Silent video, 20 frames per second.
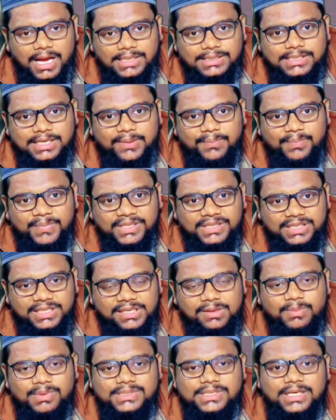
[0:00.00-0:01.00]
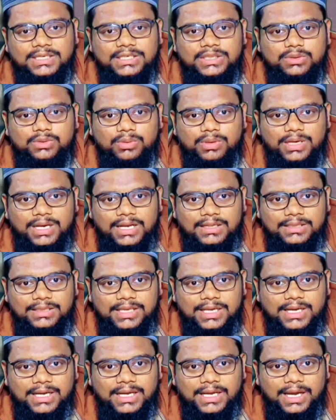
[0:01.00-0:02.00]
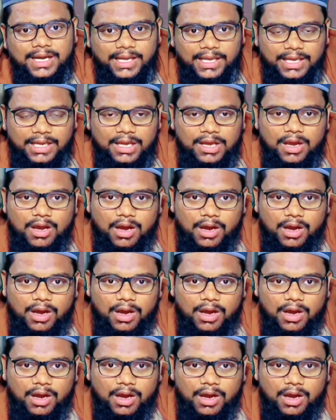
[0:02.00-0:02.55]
आसाम में तीन मसाजिद को गिरा दिया गया है